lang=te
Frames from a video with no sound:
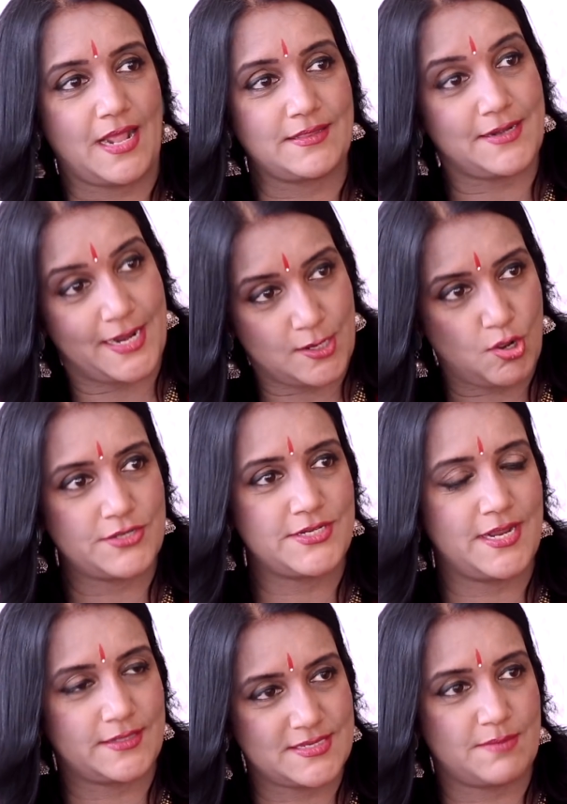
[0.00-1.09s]
అంత
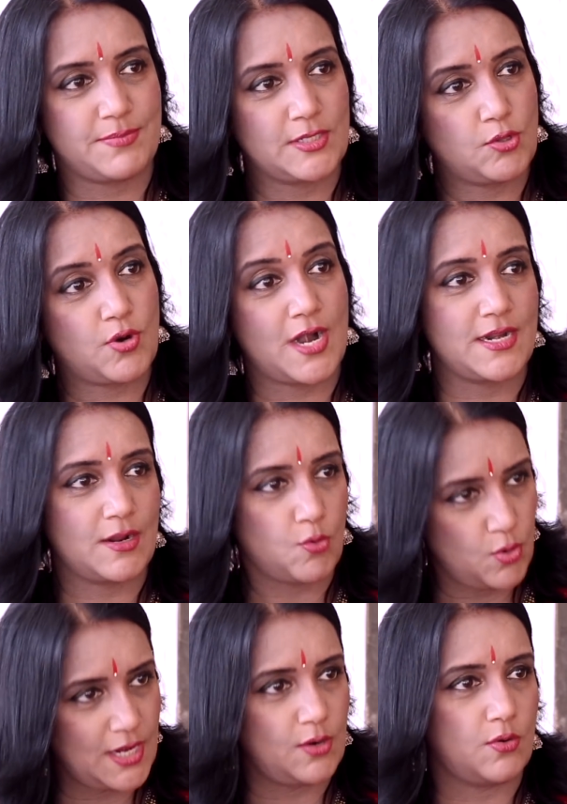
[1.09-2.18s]
టెక్నాలజీ అంత సంపదతో కట్టిన
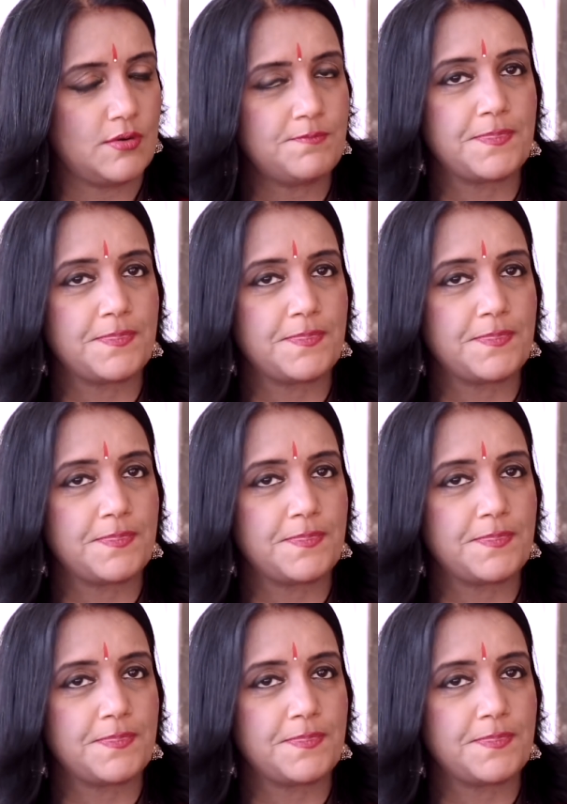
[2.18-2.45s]
గుళ్ళలో